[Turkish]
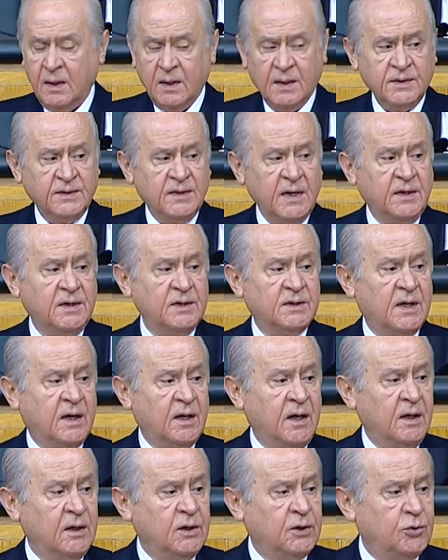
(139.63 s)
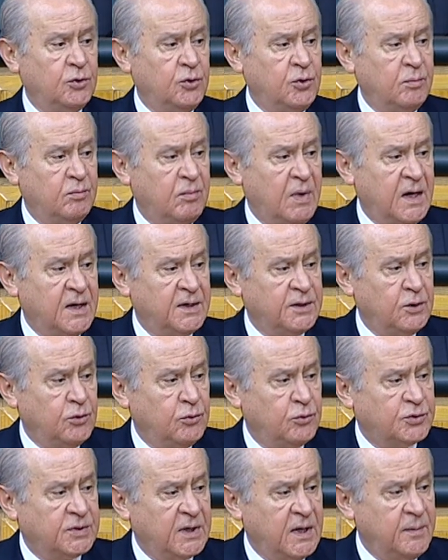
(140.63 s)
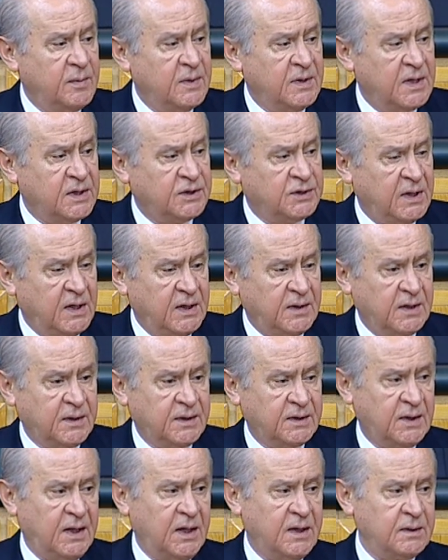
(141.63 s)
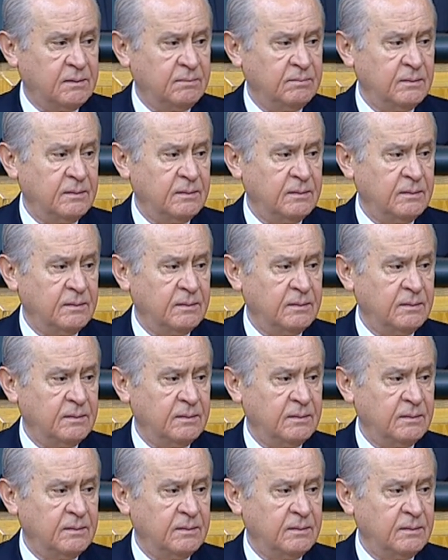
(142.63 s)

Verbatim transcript: 8 Aralık günü Mardin Nusaybin'de şehit ettiler.